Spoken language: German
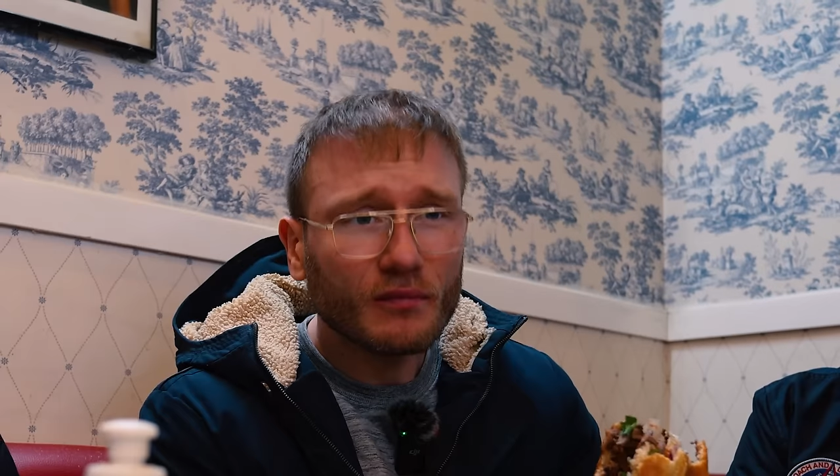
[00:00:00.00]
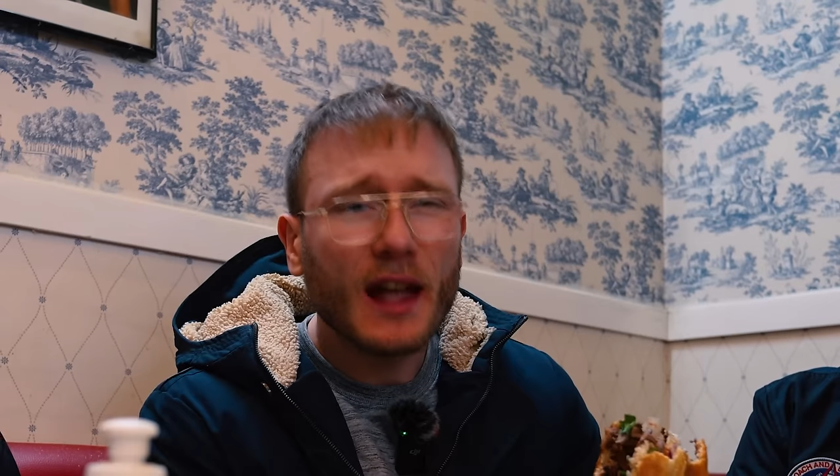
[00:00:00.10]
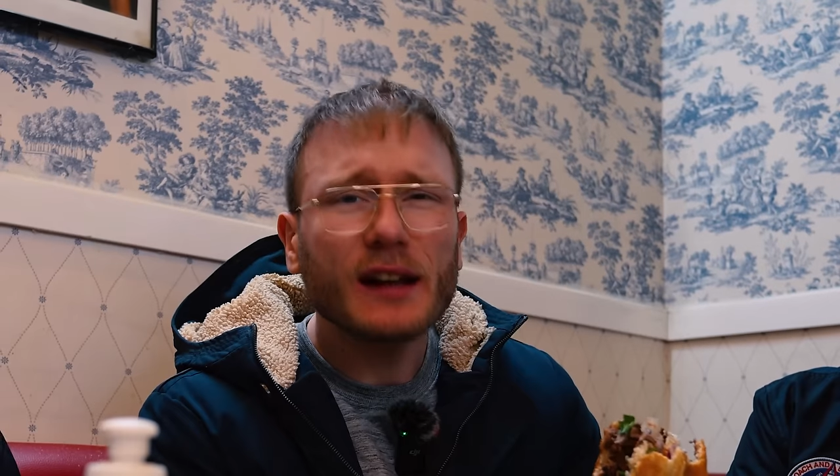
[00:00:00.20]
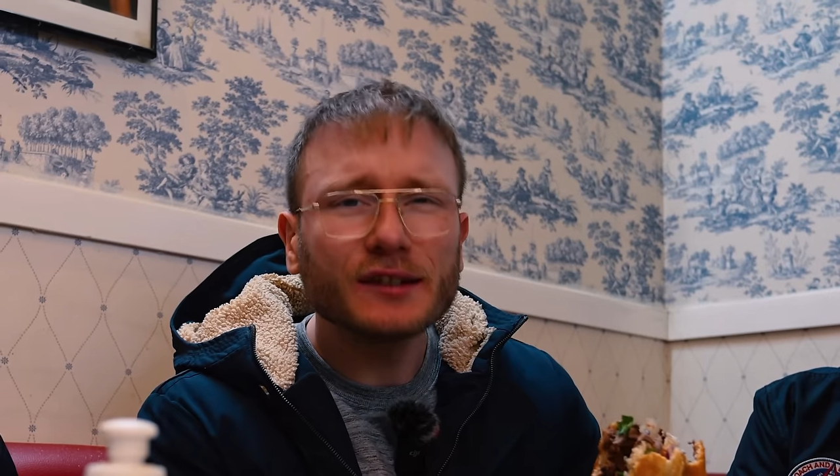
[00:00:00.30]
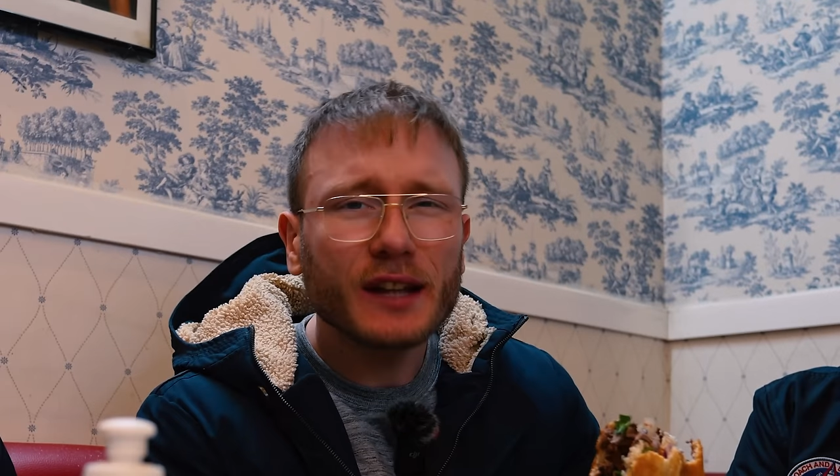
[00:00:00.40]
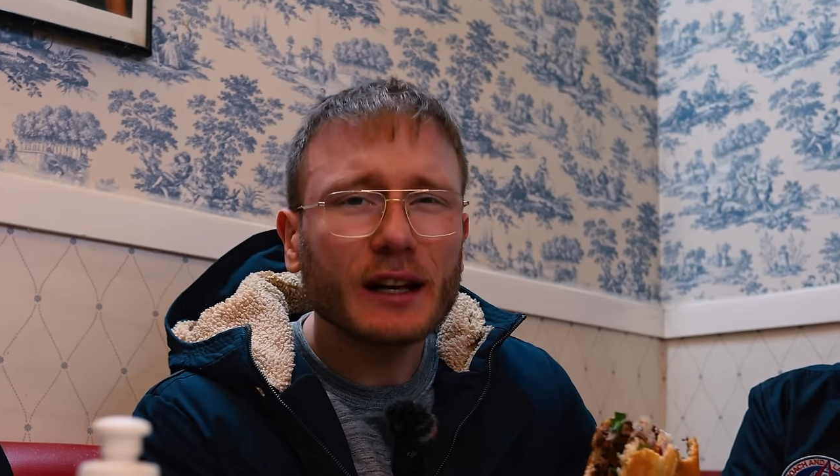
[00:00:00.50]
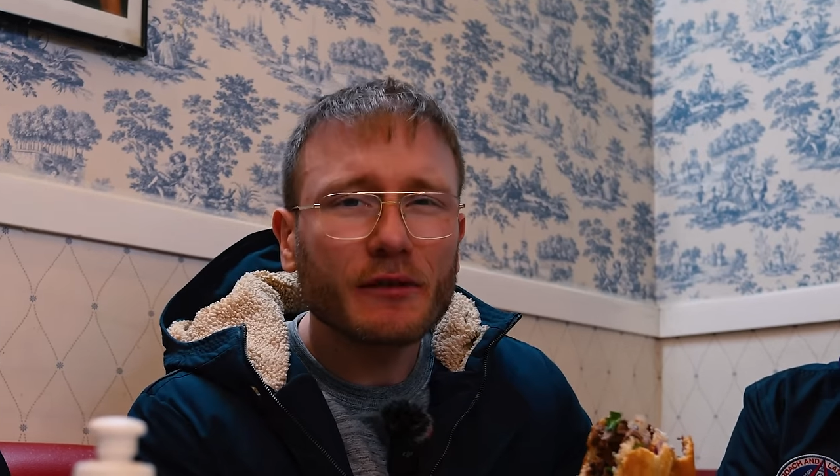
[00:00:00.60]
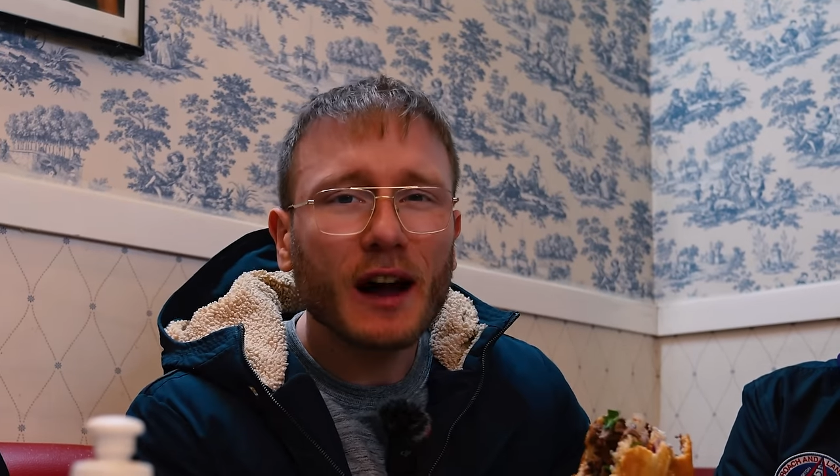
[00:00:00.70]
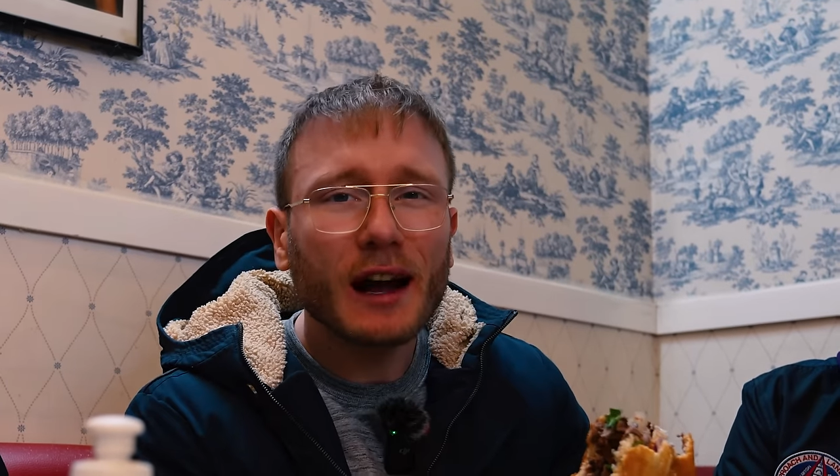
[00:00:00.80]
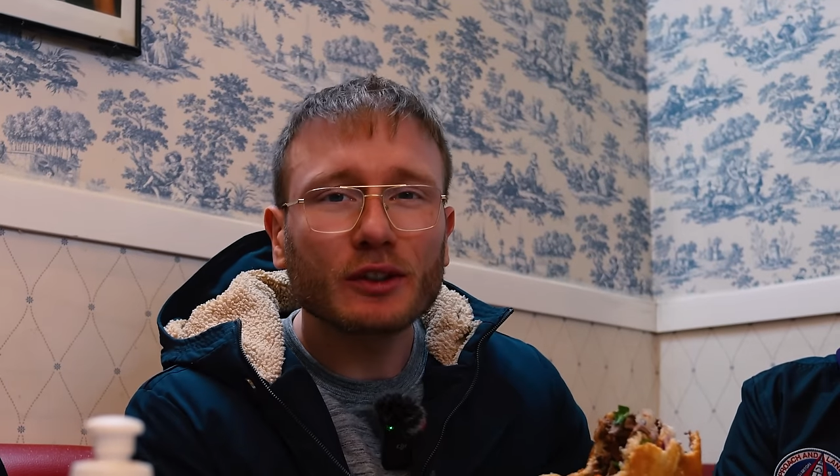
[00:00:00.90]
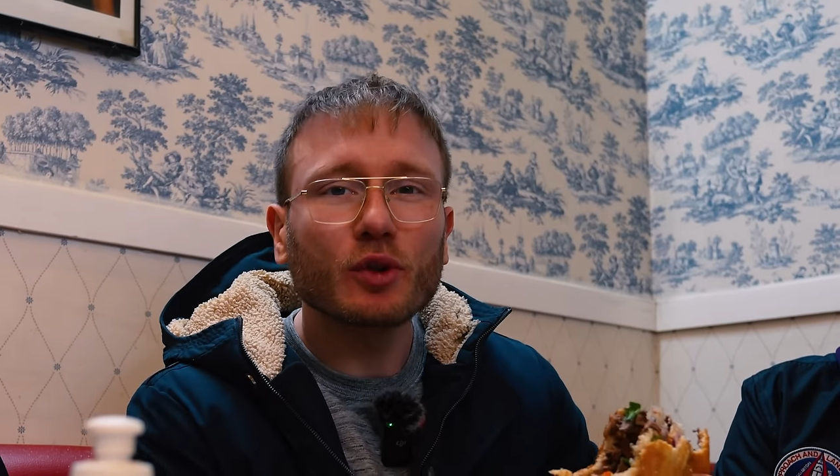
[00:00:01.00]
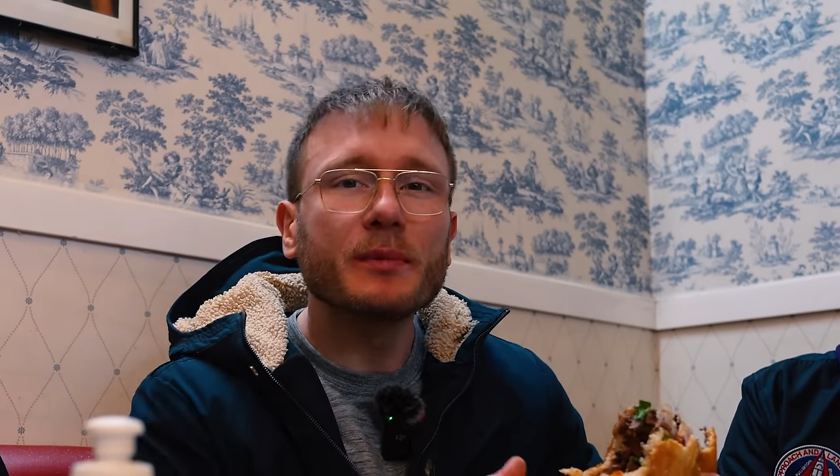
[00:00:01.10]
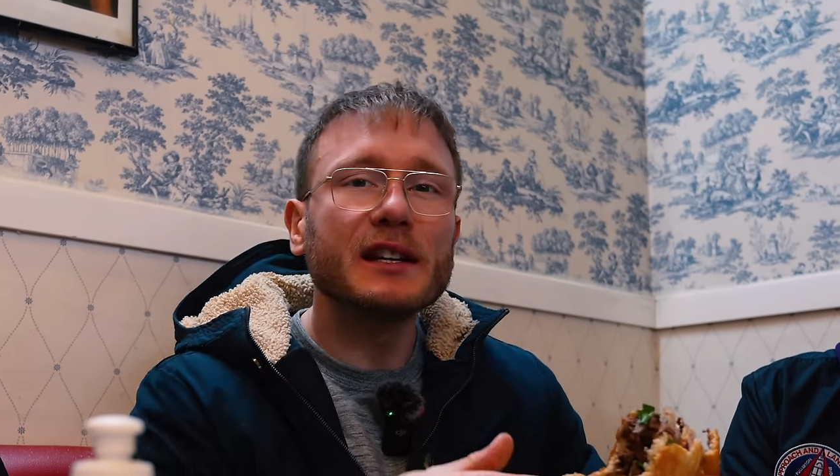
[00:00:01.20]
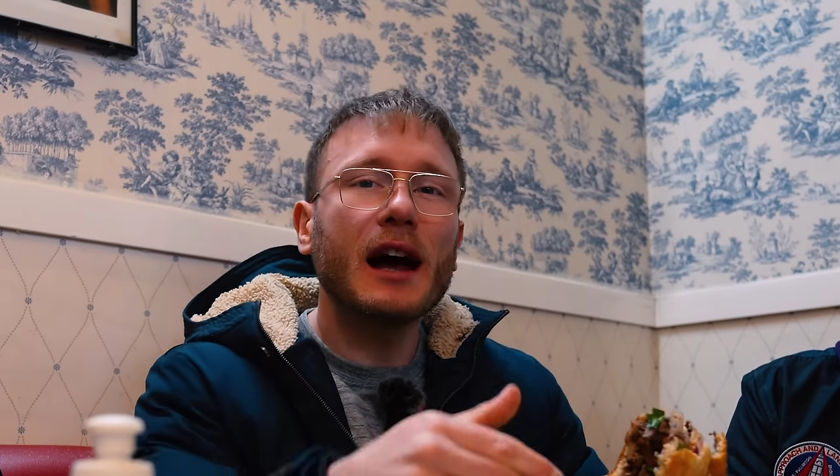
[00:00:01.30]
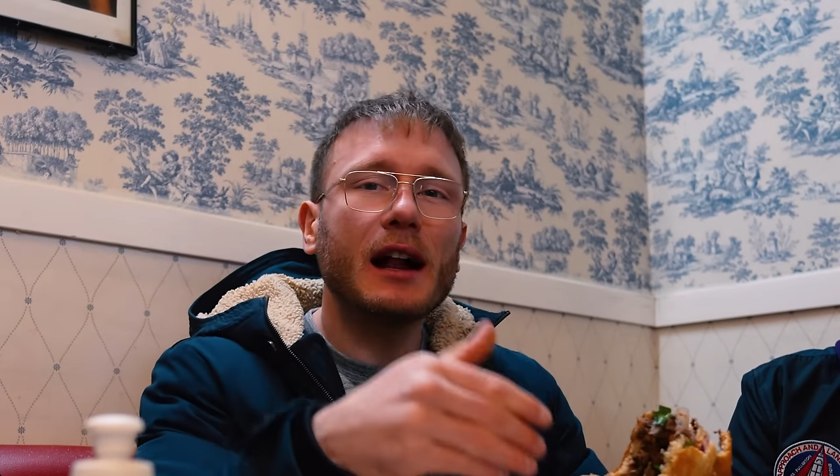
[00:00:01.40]
der ist sehr gewagt, um
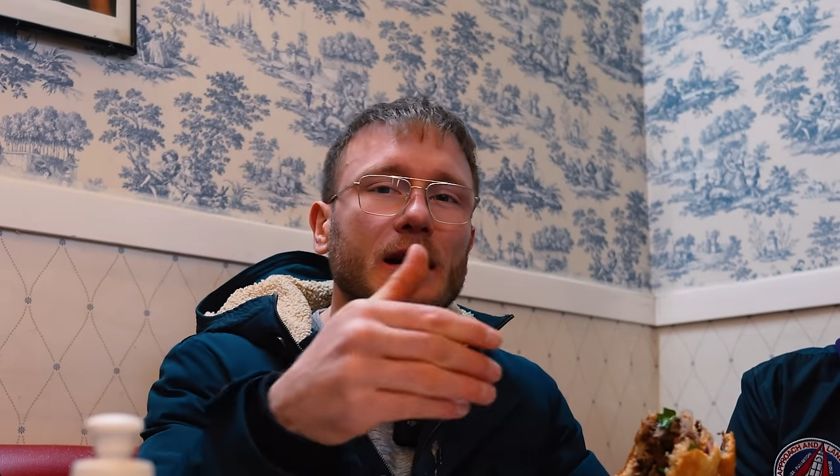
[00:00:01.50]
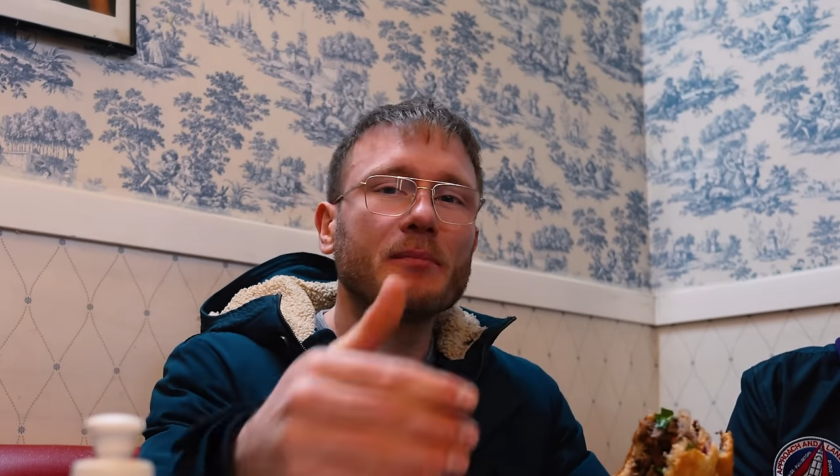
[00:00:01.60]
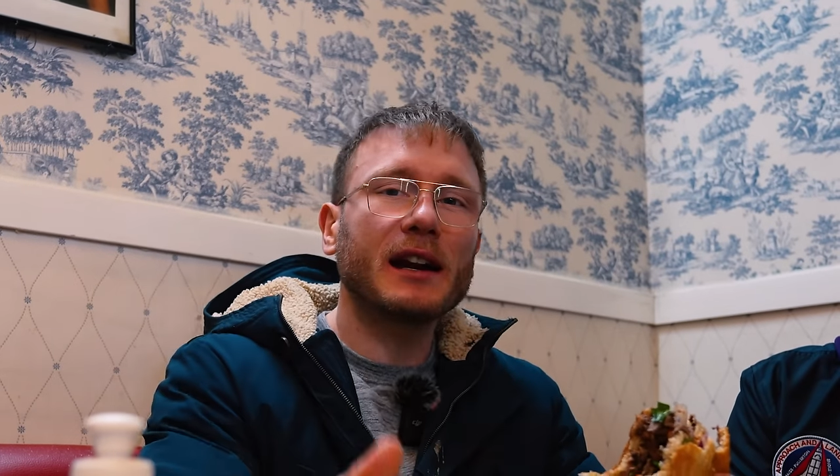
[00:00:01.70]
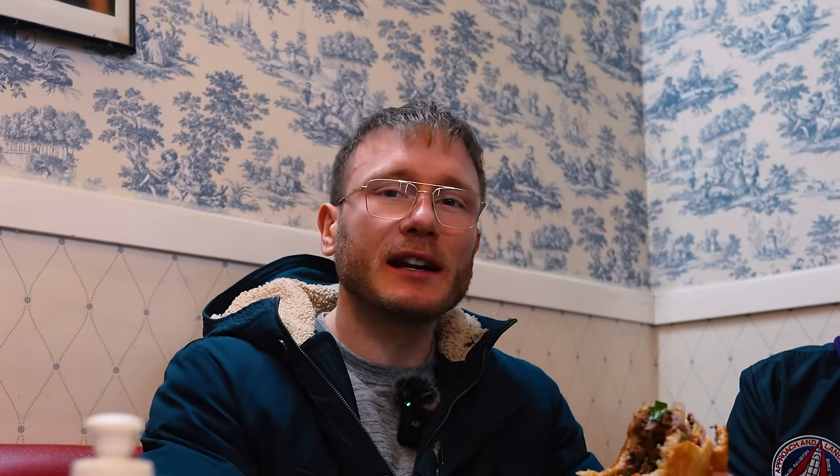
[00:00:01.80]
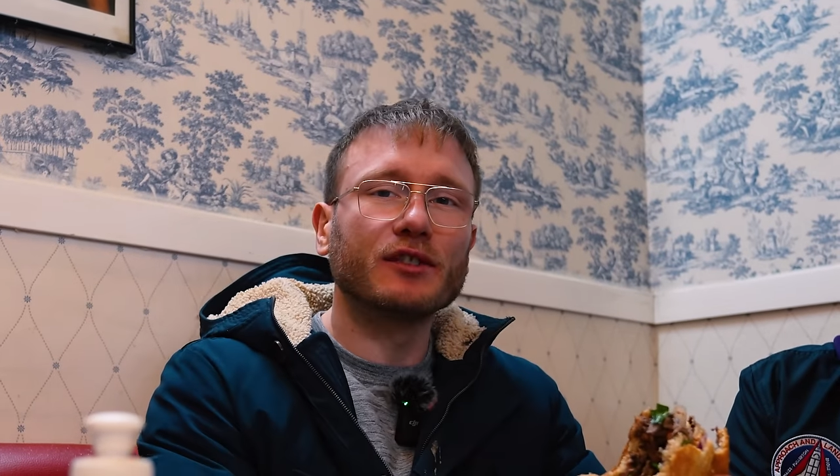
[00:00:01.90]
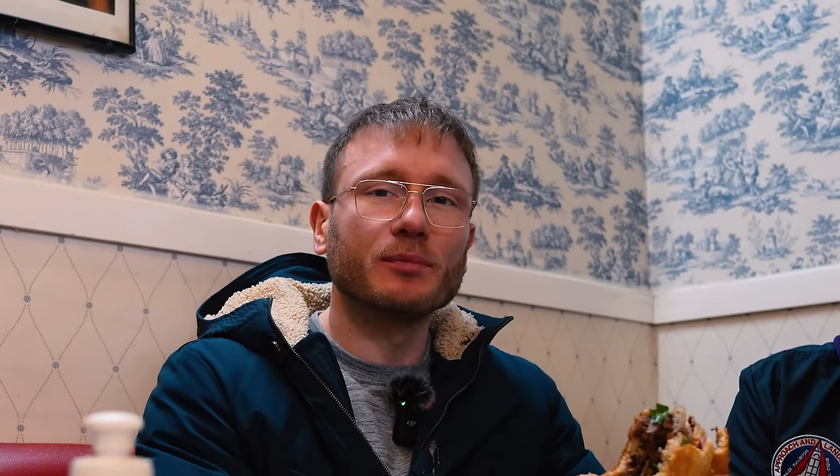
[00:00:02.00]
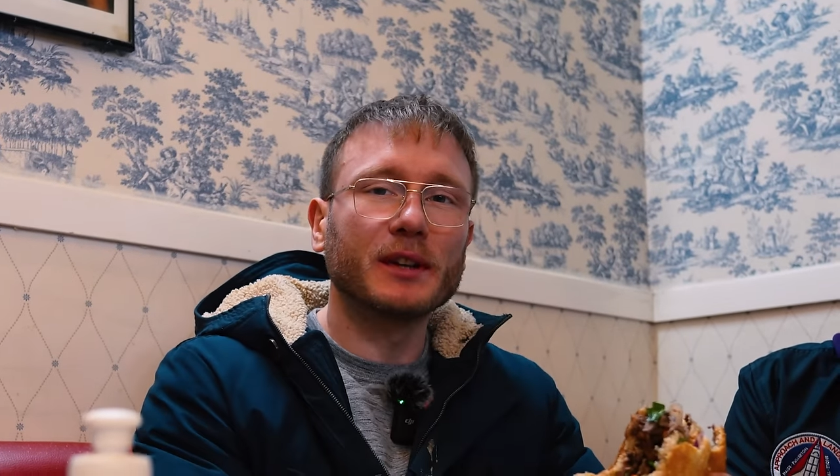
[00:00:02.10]
ihn der Allgemeinheit zu